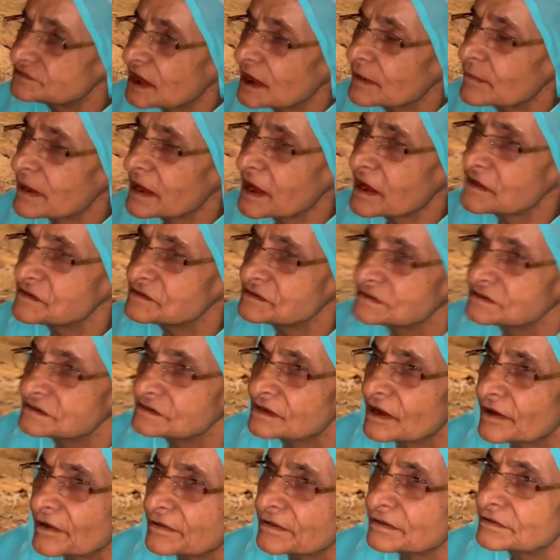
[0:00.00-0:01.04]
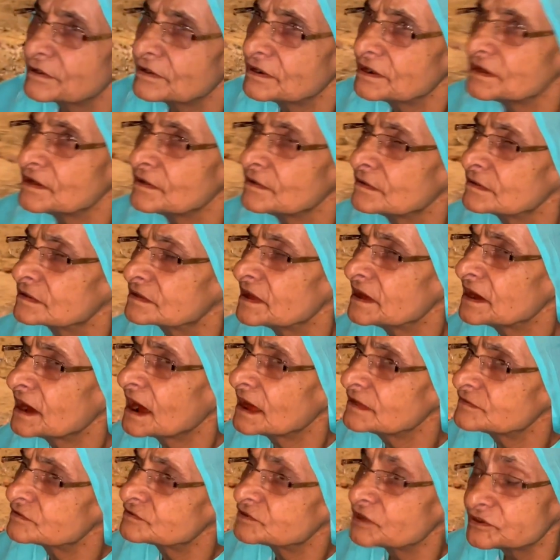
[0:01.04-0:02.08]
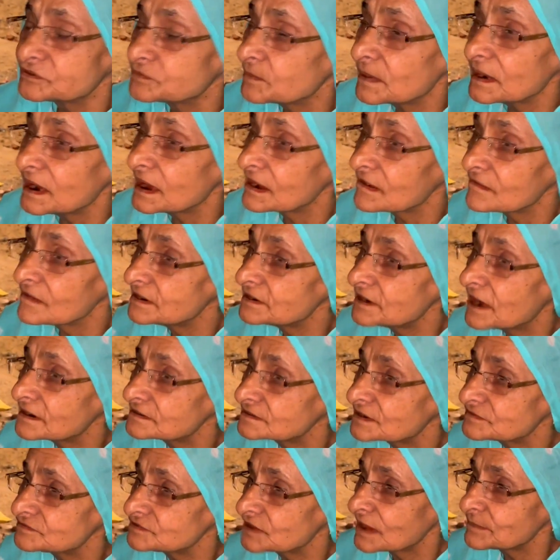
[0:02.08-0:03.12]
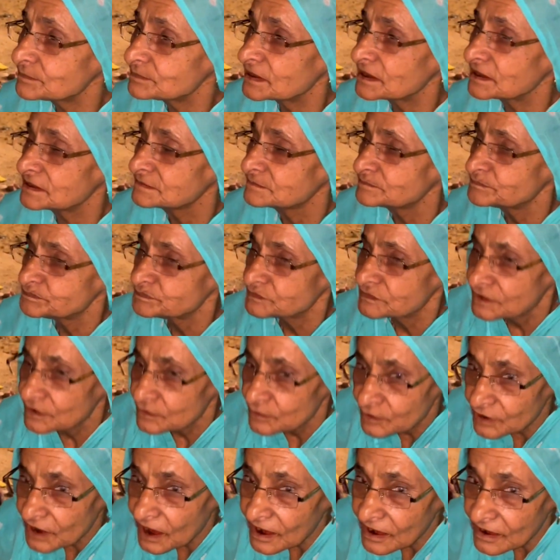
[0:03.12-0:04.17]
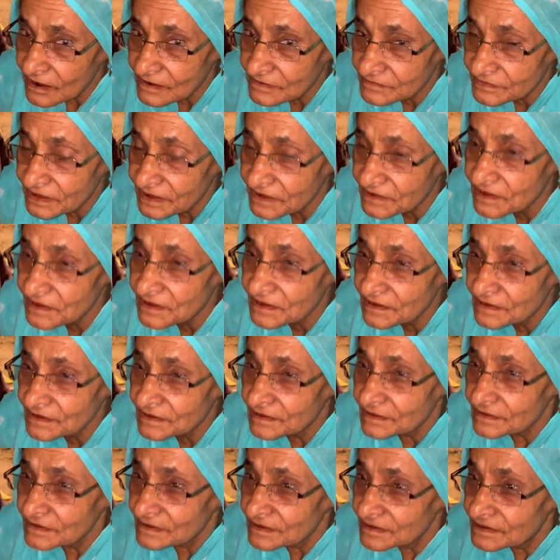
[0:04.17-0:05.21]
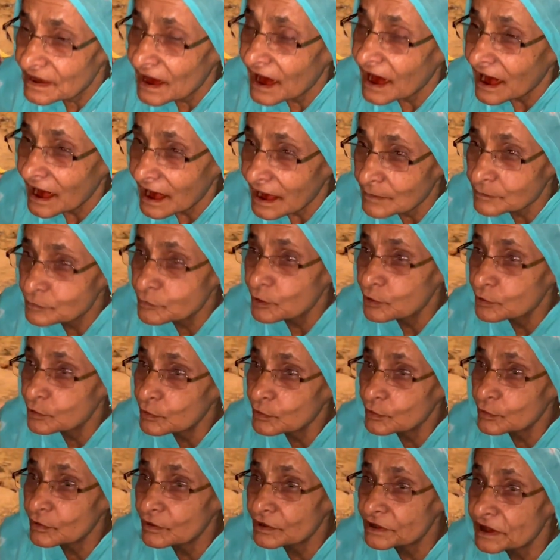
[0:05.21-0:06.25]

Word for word: साहब उन्होंने देखा तो चश्मा लगा डॉक्टर साहब के उन्होंने आँख देखी क्या आप दोनों को